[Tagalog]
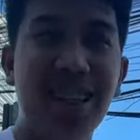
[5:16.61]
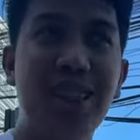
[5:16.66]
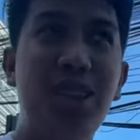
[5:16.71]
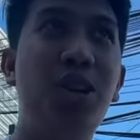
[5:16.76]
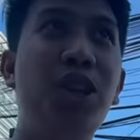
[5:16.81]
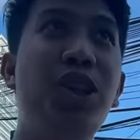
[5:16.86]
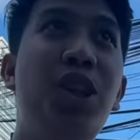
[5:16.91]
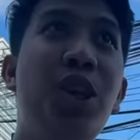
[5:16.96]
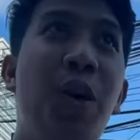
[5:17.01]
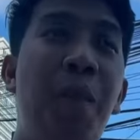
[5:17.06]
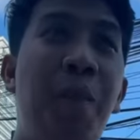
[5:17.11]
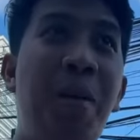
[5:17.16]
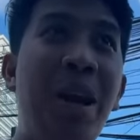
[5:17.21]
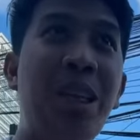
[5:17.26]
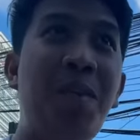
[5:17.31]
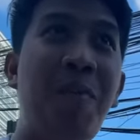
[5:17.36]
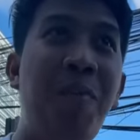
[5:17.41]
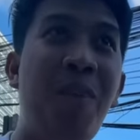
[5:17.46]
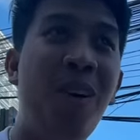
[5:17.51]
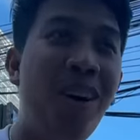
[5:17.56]
So 2 plus
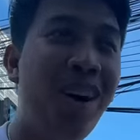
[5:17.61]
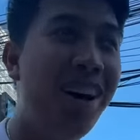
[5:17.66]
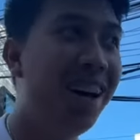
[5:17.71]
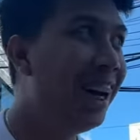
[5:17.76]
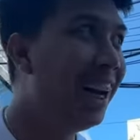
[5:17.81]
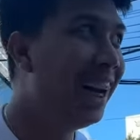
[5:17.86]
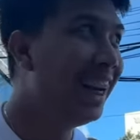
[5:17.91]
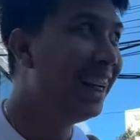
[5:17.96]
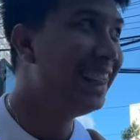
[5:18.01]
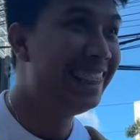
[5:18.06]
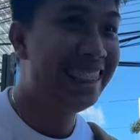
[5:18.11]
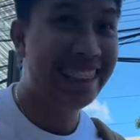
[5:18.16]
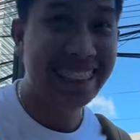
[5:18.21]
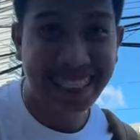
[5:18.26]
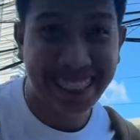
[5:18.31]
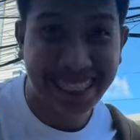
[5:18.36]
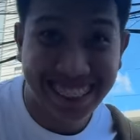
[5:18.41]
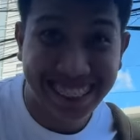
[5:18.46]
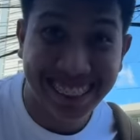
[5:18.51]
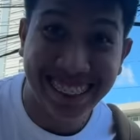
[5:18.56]
4,
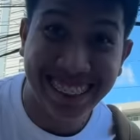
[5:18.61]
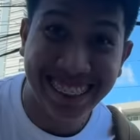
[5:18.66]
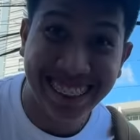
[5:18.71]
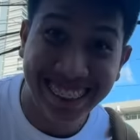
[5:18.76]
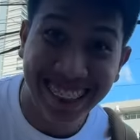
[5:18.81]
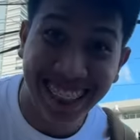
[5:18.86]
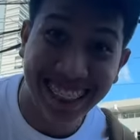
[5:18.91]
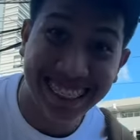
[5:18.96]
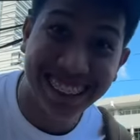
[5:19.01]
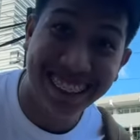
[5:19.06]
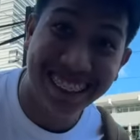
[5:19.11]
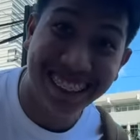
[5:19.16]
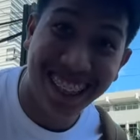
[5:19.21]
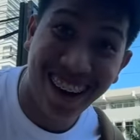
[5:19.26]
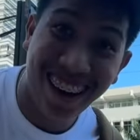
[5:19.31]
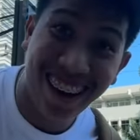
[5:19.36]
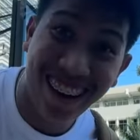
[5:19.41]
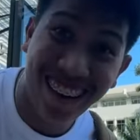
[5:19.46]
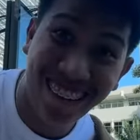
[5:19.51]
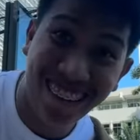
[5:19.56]
6. Let's
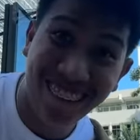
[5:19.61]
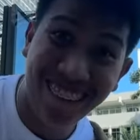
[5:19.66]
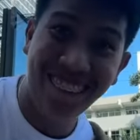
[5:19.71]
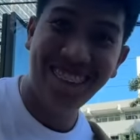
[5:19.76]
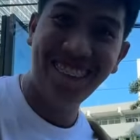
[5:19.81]
go! At